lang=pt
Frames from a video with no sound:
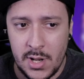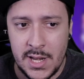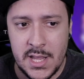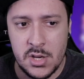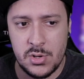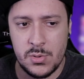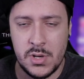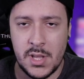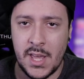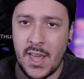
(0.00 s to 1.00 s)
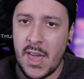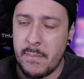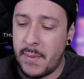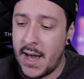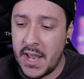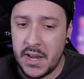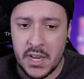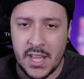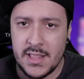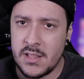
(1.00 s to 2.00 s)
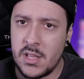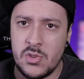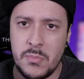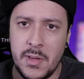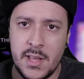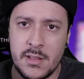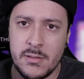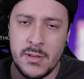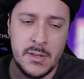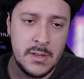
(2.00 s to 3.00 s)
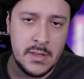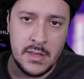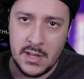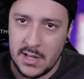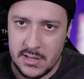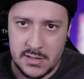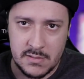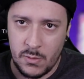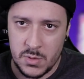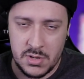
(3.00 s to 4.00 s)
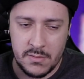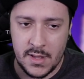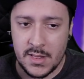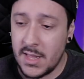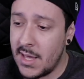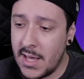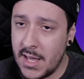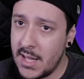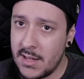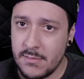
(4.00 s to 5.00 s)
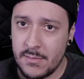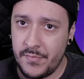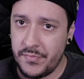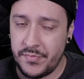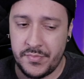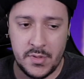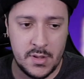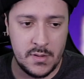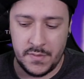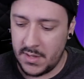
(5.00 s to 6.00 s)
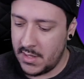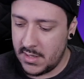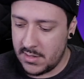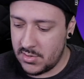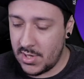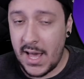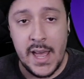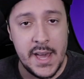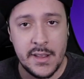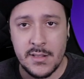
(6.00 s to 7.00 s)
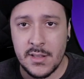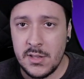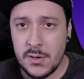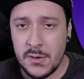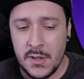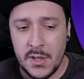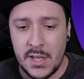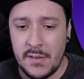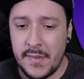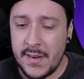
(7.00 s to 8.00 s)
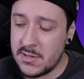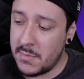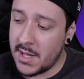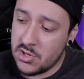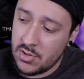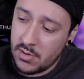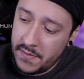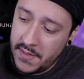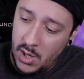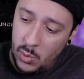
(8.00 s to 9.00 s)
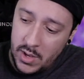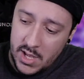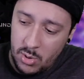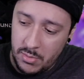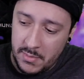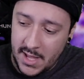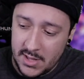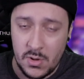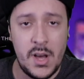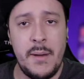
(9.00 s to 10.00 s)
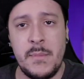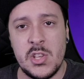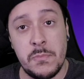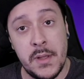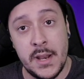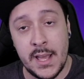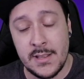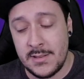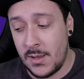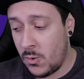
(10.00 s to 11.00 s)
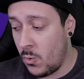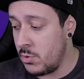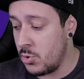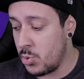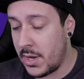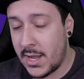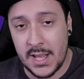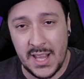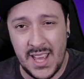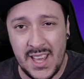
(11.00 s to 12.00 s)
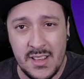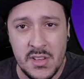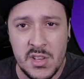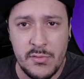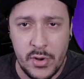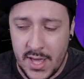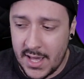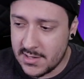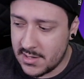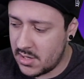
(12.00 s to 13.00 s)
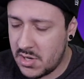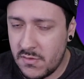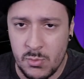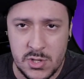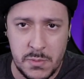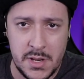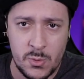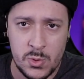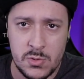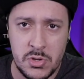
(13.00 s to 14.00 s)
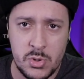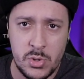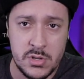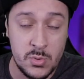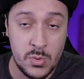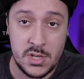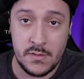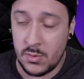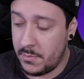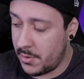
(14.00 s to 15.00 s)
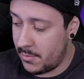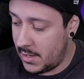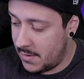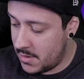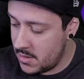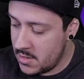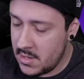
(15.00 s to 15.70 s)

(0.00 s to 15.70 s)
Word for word: lixo. Ninguém repara, ninguém tem atendimento. Eles vão te vender e já era, entendeu? Infelizmente, não recomendo. A minha experiência com monitor HQ foi essa. Já tive muita experiência com outros monitores, nunca tive nenhum problema.